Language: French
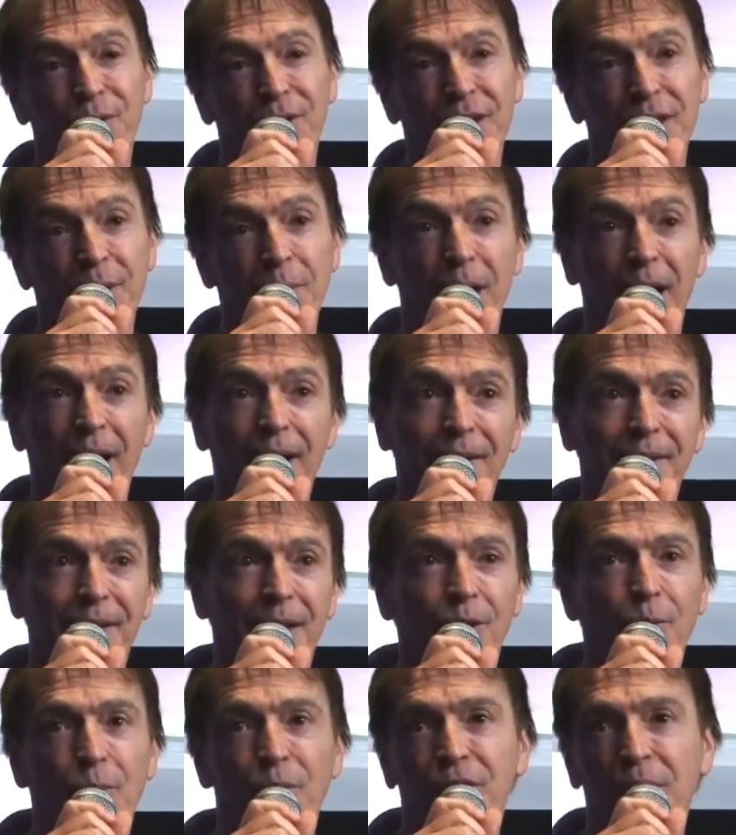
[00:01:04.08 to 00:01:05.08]
s'est dit, ça
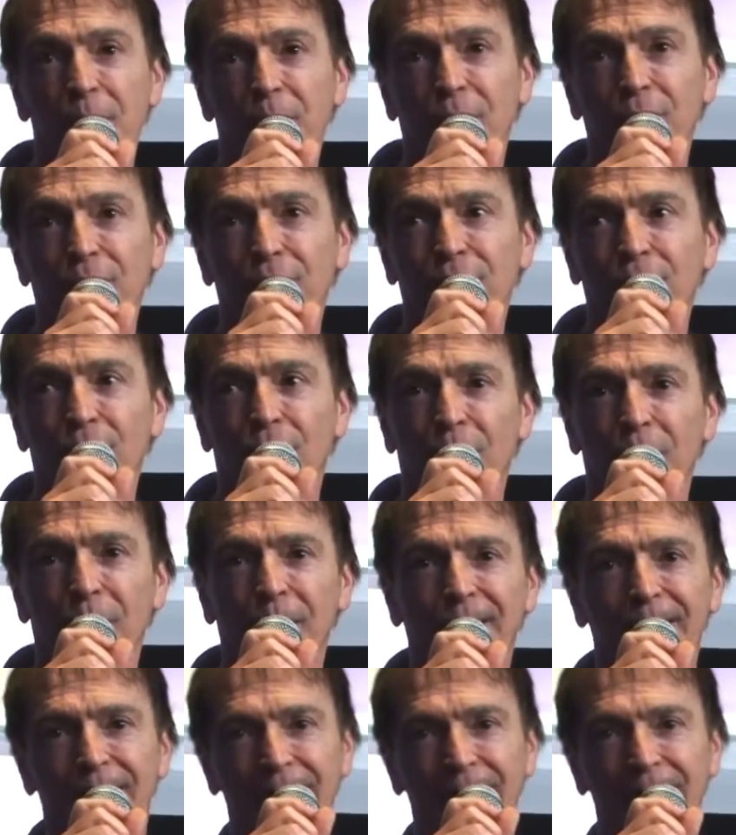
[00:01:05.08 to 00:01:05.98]
commence à prendre forme.